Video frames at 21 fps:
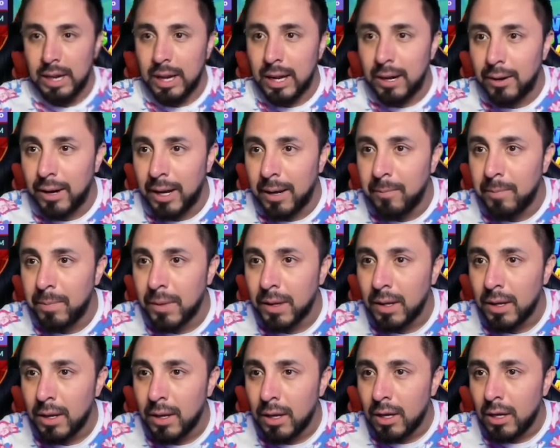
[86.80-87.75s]
Ahora,
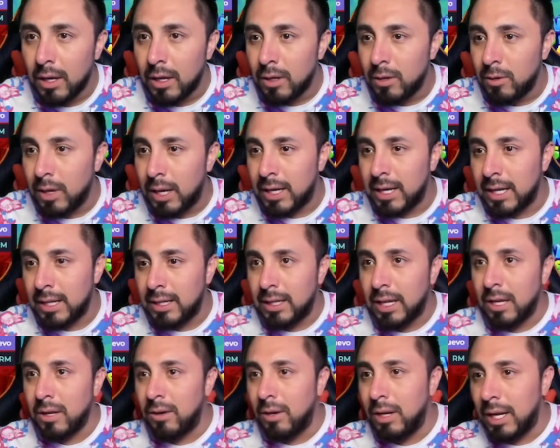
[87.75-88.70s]
yo acá
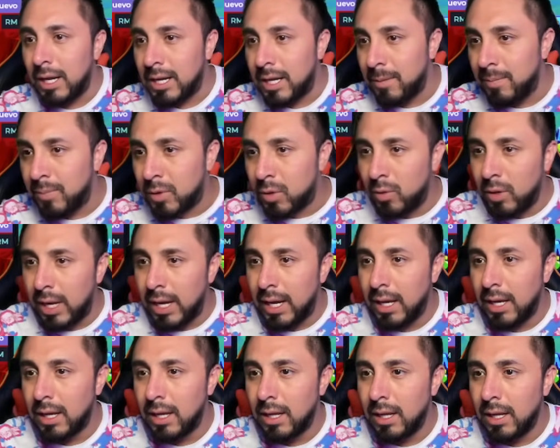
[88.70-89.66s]
tengo la
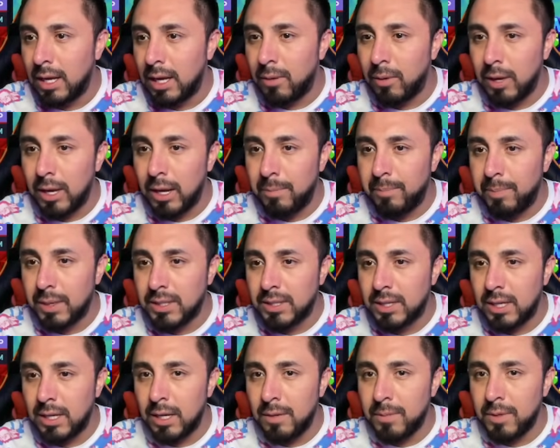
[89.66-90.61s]
captura, la voy a
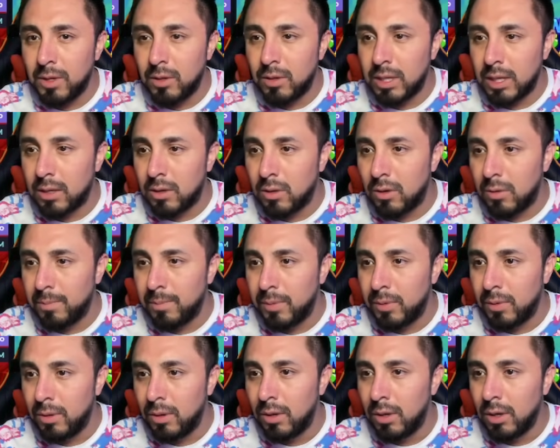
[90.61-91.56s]
pasar a mi otra
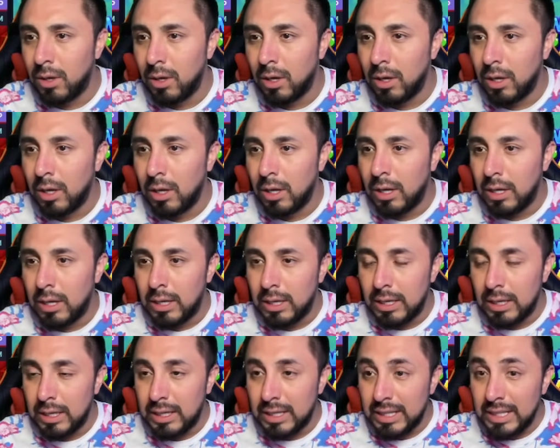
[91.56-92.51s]
compu.
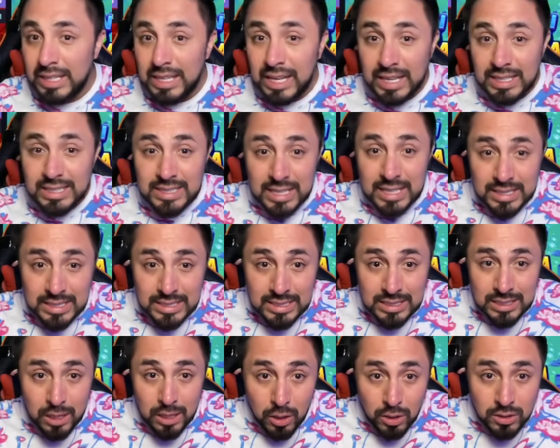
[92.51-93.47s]
Y estas
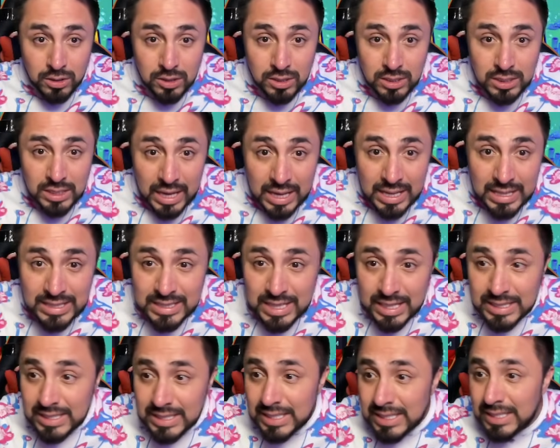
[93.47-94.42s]
slots,
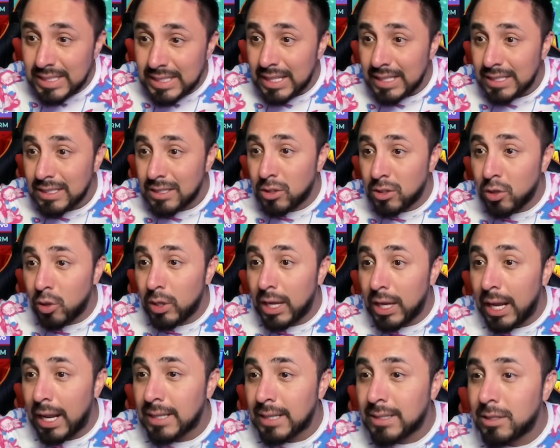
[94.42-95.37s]
estas, estas, yo
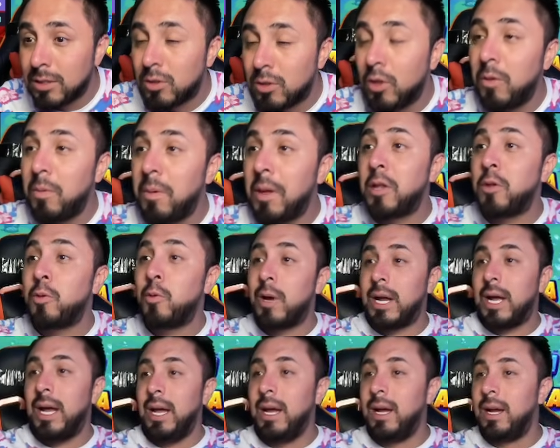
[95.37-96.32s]
ya las estoy viendo
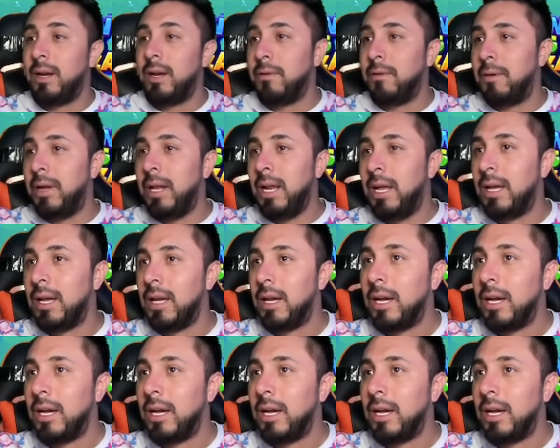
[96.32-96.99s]
acá, ¿vale?